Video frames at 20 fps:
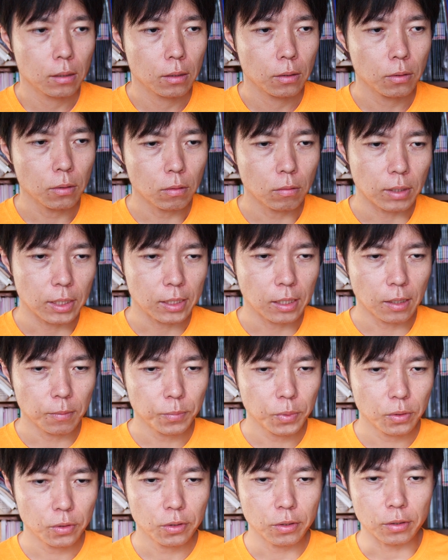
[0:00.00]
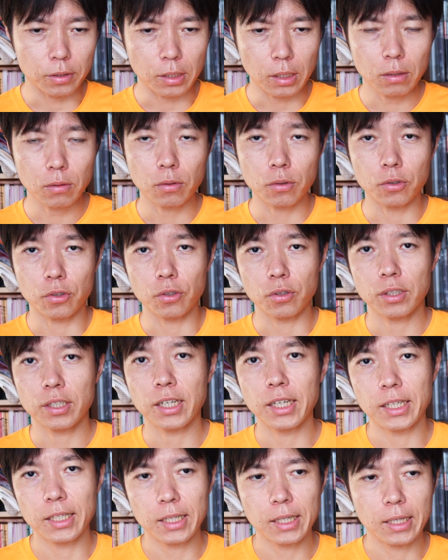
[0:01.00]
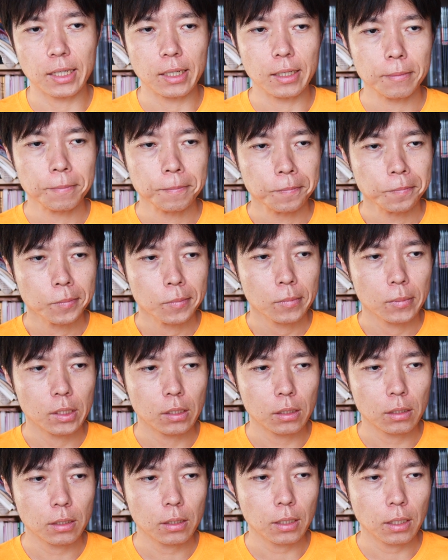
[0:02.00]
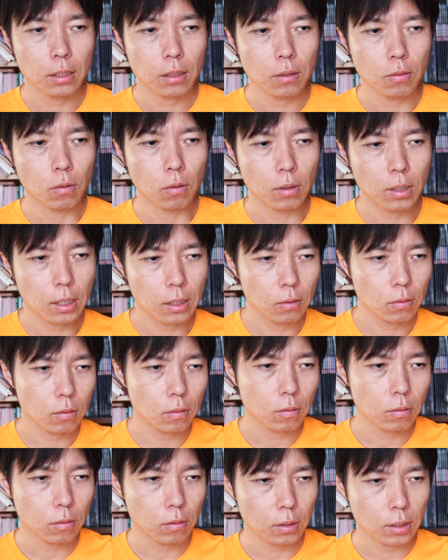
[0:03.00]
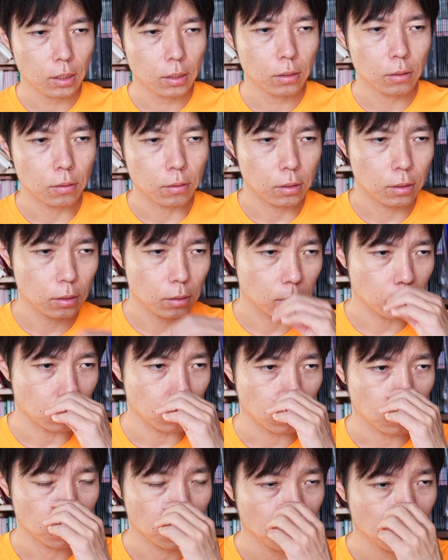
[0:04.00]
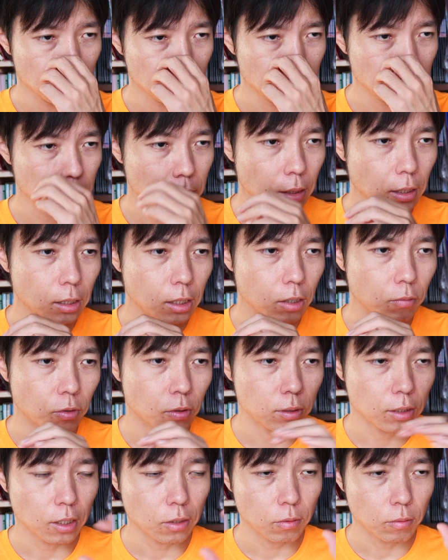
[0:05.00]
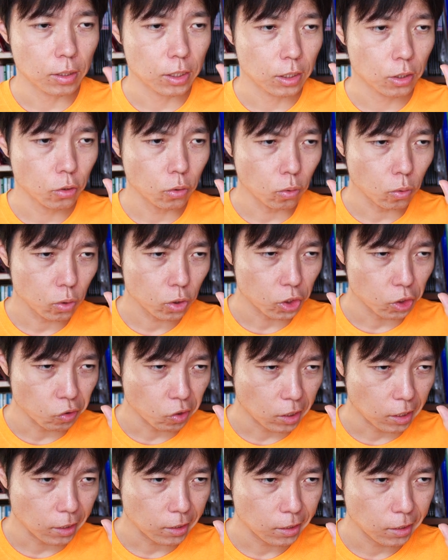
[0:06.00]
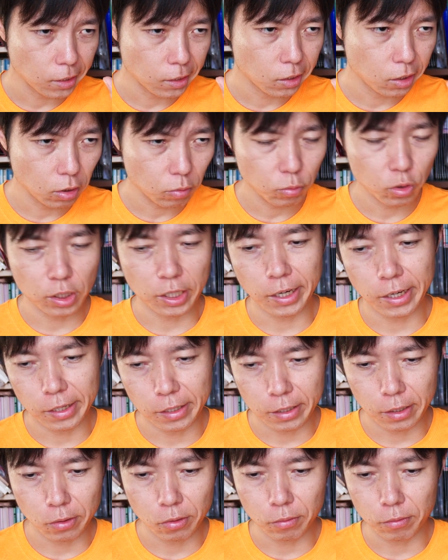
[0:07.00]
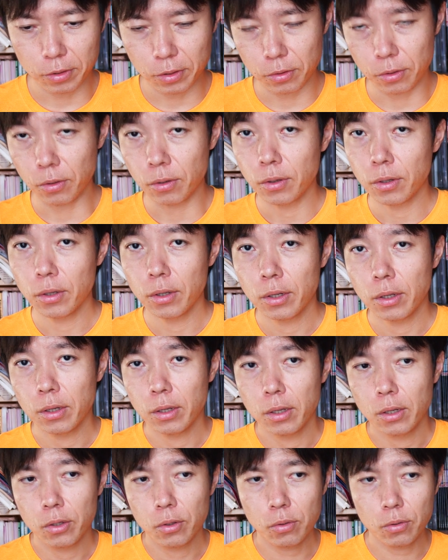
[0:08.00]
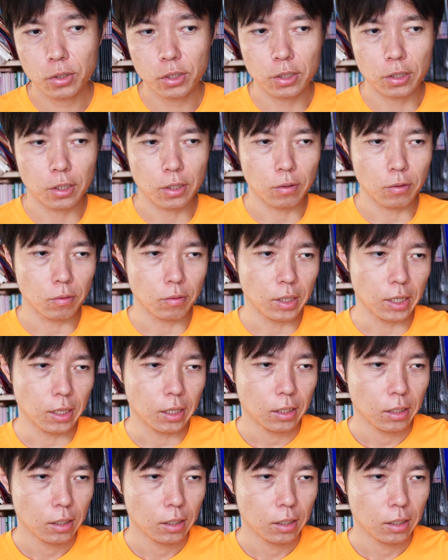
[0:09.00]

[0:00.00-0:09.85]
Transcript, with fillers: 要はサンプル数ゼロの状態で実際に他の子たちを指導していても例えば教師の家庭でも大変だと思いますよ教師っていうのは